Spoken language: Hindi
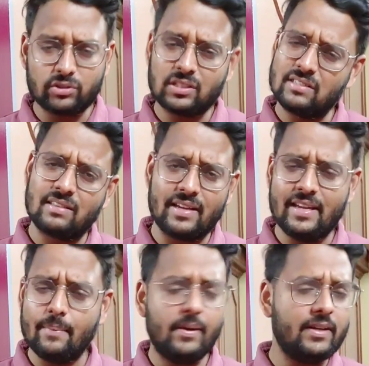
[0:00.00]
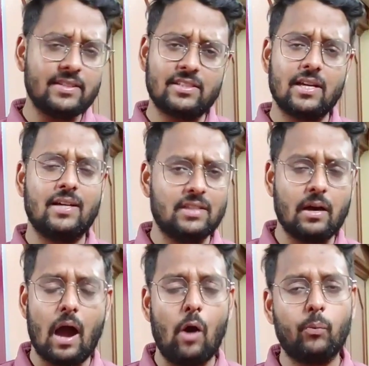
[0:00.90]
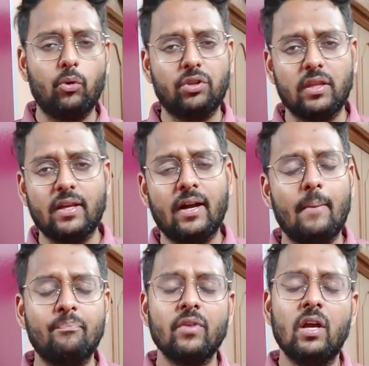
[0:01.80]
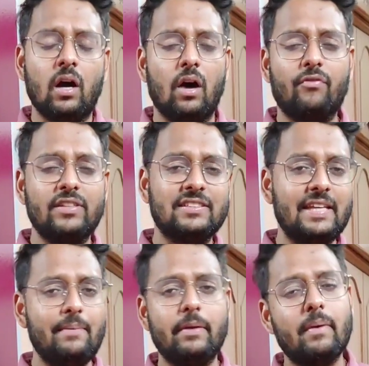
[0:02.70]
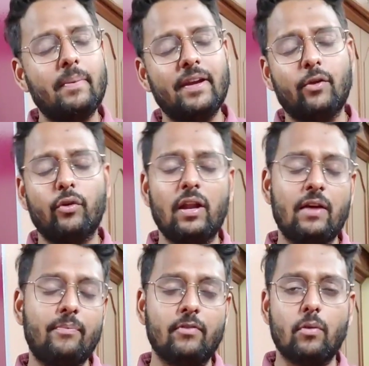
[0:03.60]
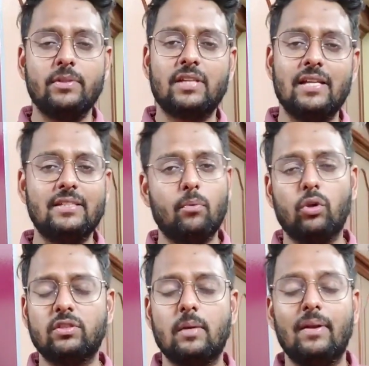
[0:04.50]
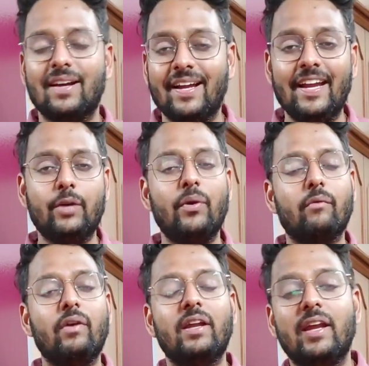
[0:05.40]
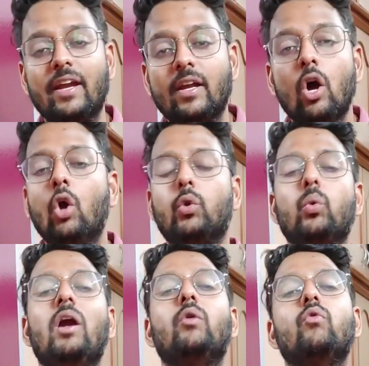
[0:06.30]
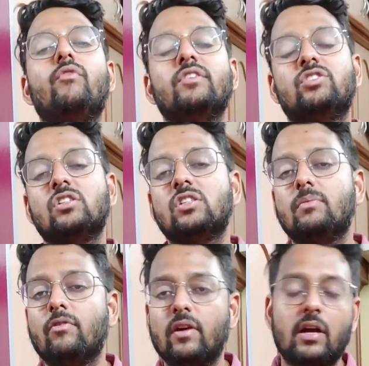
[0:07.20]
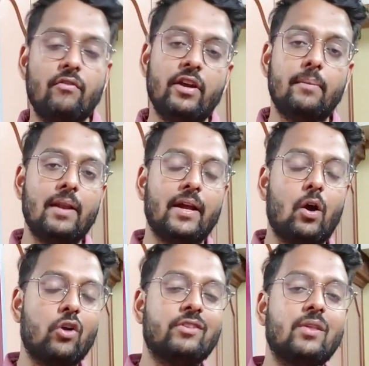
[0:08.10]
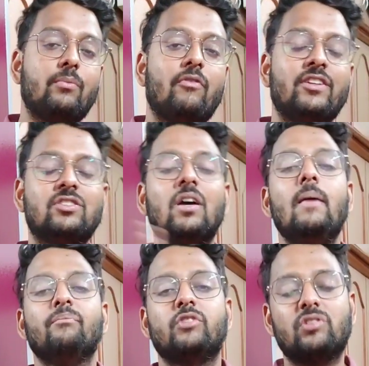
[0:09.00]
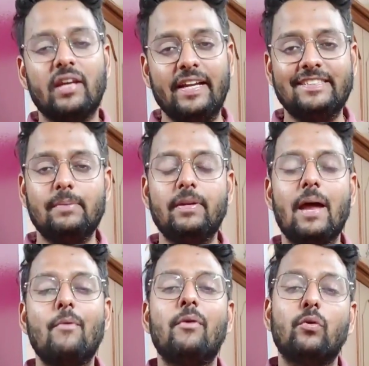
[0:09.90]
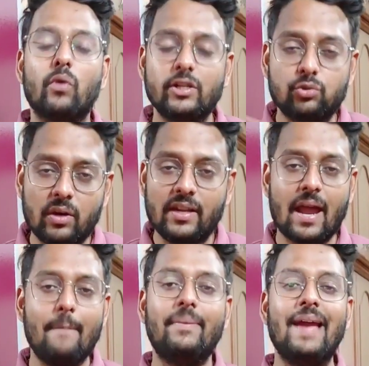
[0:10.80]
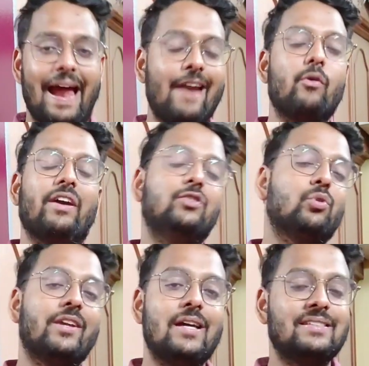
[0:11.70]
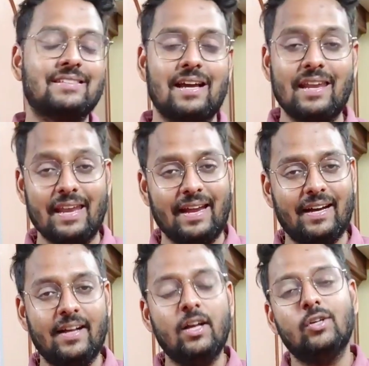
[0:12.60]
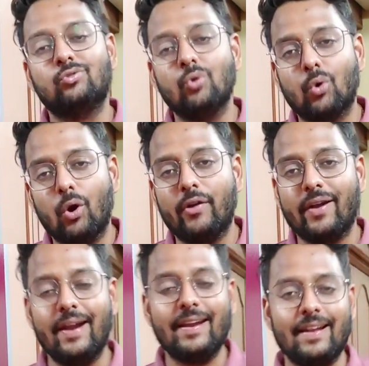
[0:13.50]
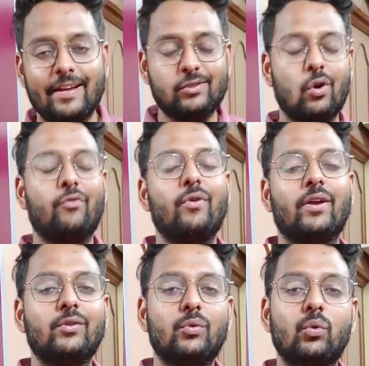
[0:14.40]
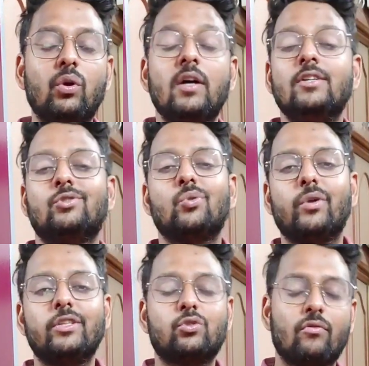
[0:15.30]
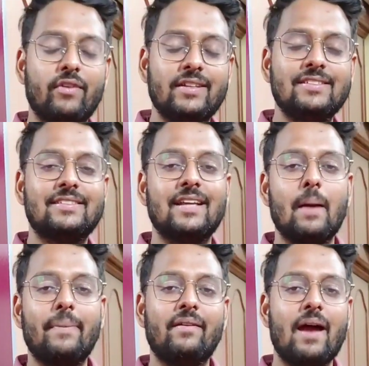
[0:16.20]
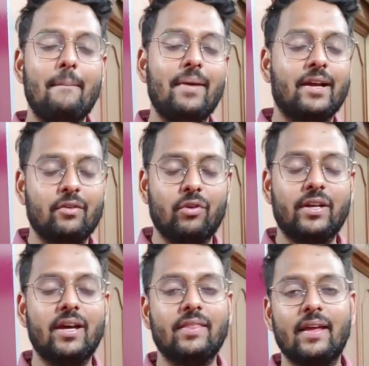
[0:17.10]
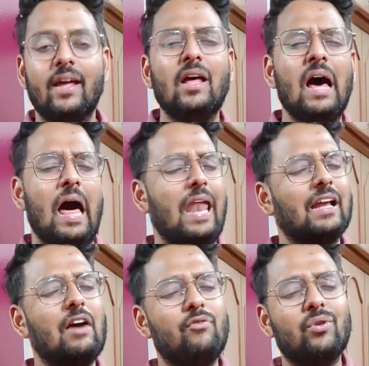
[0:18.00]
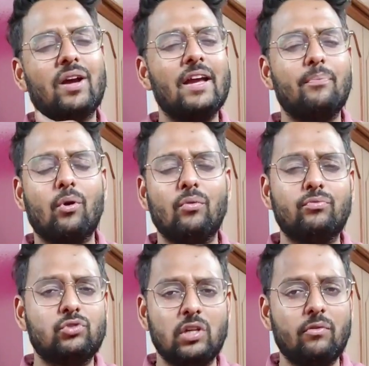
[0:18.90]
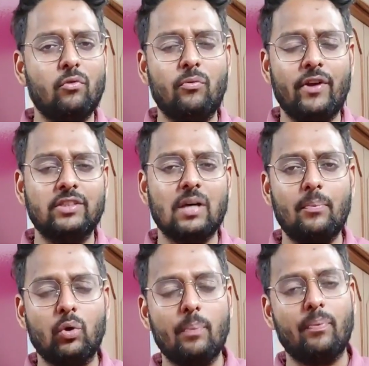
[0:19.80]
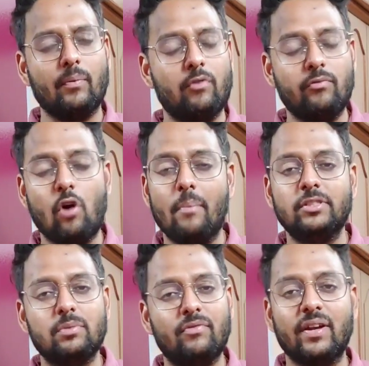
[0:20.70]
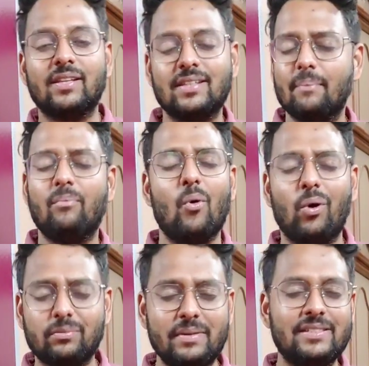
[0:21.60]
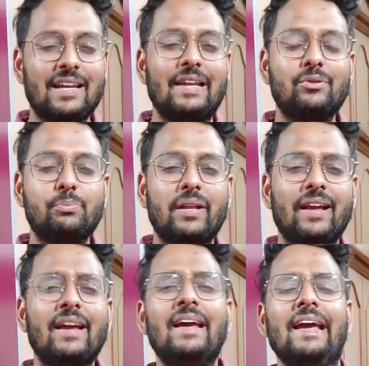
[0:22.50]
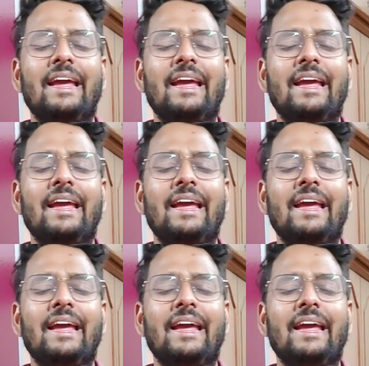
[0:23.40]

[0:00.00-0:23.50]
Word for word: प्रोसेसर सही है बैलेंस अच्छा खासा आउटपुट दे देगा और फ्रेंड्स गेमिंग में भी डे टू डे लाइफ परफॉर्मेंस के लिए बहुत ही सही मिलेगा एट वन ट्वेंटी एट ट्वेल्व टू फिफ्टी सिक्स जी बी का वेरियंट मिलेगा और साथ में फ्रेंड्स जैसे एट जी बी रैम है बट वर्चुअली रैम भी एड होगा जो कि आजकल नया सो कॉल ट्रेंड निकलेगी सॉफ्टवेयर के थ्रू स्टोरेज को फ्रेंड्स यहाँ पे रैम में कन्वर्ट करते हैं हल्का फुल्का ही फ्रेंड्स आप लोग को परफॉर्मेंस में फ़र्क देता है बहुत मेजरली कुछ भी नहीं